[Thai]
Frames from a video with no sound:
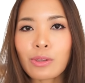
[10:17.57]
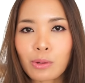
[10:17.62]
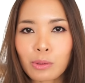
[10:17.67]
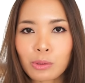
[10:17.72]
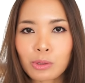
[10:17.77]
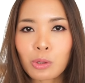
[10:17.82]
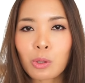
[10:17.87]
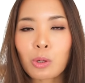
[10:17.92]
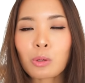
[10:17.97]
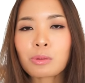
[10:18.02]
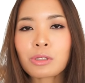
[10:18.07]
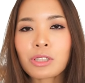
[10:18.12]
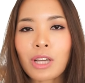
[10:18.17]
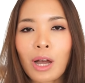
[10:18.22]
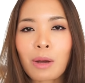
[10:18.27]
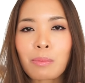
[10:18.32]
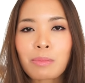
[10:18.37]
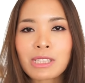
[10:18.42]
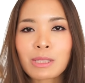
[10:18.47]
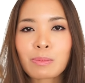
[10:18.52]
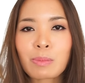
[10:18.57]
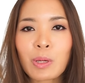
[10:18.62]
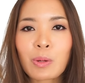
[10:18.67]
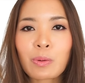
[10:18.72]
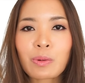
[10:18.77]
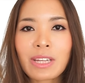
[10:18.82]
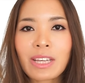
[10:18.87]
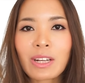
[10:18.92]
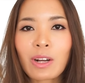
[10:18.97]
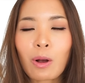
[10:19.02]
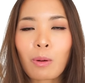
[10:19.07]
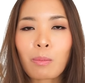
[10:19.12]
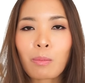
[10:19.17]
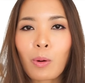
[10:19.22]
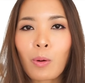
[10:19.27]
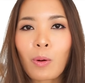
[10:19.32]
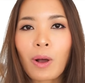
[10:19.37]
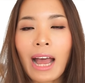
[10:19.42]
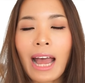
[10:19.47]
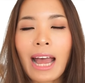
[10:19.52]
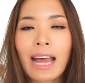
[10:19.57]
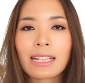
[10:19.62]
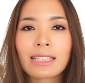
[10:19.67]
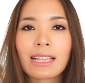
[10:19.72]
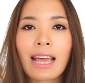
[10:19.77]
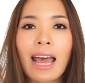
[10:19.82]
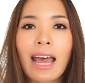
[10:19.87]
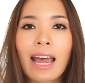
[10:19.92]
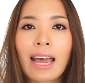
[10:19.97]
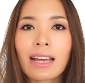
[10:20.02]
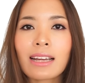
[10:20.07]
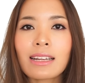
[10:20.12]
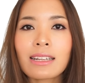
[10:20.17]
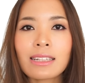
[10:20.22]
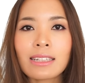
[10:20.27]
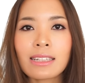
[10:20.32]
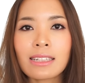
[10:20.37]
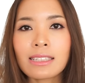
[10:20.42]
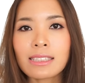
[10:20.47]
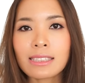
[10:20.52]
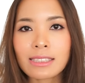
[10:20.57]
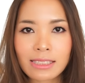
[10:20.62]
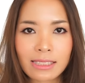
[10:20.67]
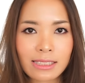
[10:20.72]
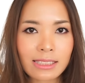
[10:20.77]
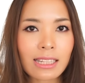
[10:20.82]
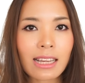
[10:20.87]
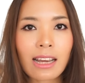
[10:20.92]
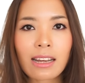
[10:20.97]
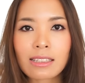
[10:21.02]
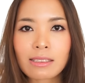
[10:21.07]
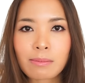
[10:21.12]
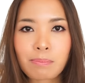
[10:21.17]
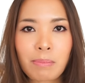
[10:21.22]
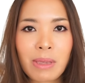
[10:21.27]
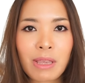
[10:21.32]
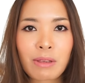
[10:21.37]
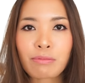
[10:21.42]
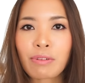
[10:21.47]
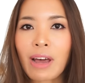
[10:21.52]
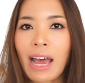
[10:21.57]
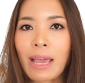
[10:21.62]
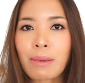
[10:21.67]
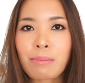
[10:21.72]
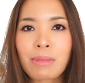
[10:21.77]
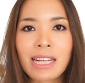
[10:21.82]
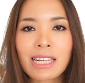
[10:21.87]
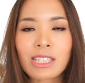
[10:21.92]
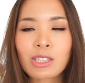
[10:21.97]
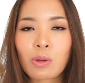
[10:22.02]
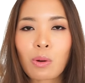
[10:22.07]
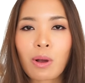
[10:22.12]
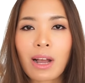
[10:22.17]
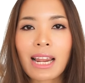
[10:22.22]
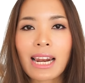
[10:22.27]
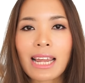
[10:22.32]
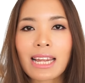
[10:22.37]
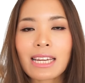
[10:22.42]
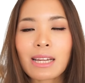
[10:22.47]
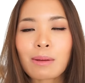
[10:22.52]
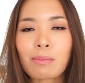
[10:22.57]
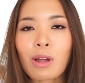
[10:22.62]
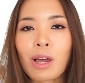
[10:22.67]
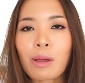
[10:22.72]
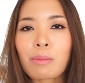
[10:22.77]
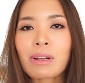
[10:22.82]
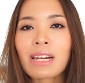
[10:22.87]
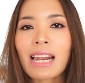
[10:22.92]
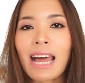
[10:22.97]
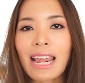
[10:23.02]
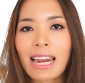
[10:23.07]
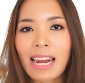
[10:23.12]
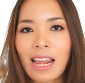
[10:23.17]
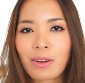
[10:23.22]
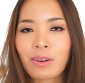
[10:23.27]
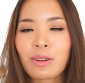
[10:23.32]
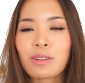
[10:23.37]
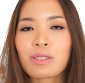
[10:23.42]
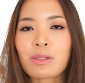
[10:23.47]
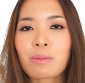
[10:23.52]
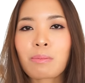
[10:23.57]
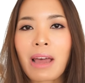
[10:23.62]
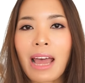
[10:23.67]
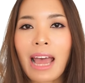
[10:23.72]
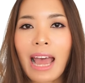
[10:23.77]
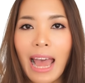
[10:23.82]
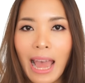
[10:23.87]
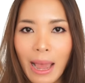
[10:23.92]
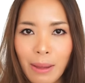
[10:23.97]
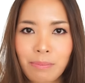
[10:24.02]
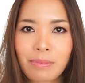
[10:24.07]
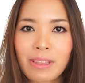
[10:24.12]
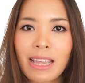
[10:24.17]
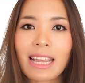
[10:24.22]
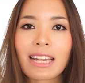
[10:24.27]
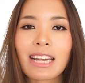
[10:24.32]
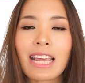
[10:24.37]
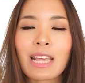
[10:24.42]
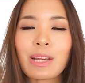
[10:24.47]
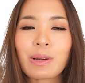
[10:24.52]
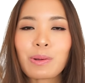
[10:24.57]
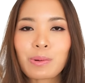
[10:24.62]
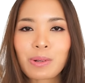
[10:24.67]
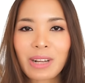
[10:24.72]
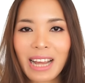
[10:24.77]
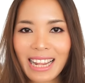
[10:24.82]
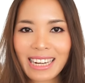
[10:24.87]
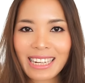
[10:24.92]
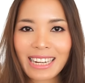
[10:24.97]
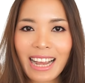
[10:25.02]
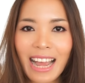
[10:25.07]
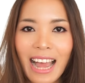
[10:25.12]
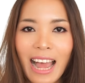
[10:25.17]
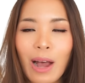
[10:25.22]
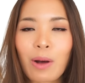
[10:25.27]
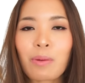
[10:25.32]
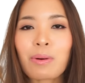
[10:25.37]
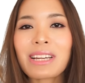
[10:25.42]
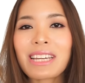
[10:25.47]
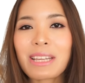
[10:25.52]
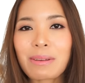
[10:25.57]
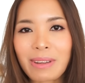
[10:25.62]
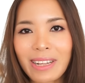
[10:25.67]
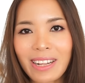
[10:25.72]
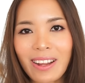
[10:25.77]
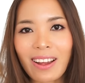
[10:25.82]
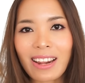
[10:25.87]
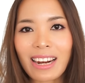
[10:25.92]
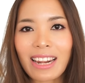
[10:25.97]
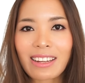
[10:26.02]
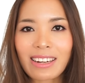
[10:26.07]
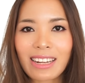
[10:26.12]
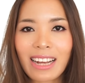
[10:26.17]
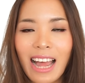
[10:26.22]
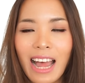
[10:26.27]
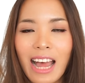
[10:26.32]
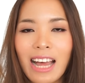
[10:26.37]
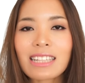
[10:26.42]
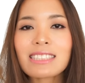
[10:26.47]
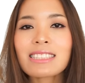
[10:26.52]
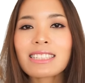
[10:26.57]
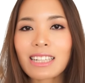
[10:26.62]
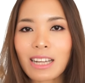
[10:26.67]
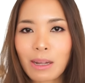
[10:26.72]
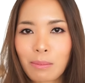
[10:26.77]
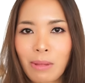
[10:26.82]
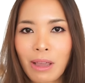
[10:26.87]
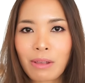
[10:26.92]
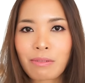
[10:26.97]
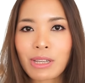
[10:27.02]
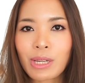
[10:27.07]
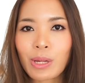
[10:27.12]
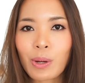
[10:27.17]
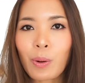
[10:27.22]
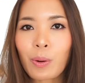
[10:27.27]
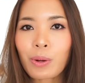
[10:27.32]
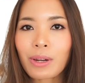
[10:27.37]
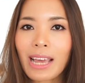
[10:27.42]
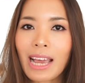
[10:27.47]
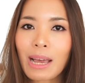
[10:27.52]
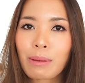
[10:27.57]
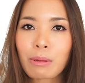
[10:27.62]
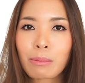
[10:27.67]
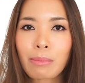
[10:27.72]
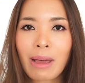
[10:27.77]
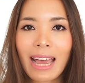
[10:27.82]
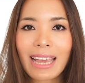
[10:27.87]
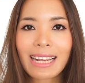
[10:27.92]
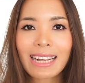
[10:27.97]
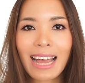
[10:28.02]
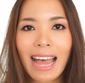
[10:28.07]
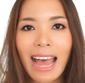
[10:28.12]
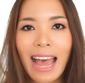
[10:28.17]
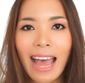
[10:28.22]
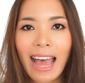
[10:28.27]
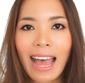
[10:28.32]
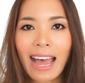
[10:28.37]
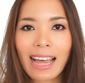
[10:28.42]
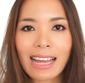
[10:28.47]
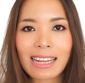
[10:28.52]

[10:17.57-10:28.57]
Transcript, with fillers: YouTube ช่อง Miss p e o n y ของโบค่ะ ถ้ามีไฟมีกระจกอะไรเรียบร้อยเมื่อไหร่แล้วเดี๋ยวจะมาอัปเดตให้ดูกันนะคะ วันนี้ไปก่อนแล้วนะคะ เจอกันใหม่วิดีโอหน้าบ๊ายบายค่ะ